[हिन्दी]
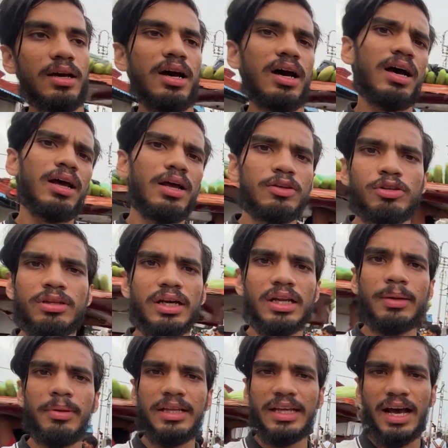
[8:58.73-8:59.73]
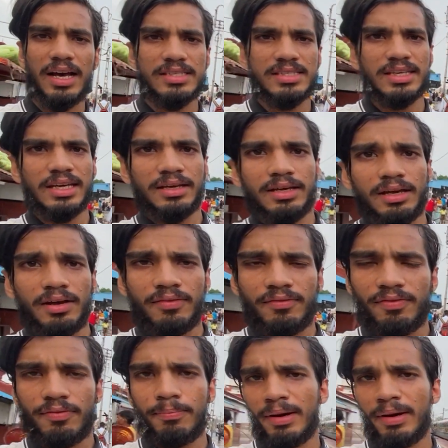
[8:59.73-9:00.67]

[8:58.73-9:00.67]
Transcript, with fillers: हाँ तो तकरीबन यहाँ से हाँ,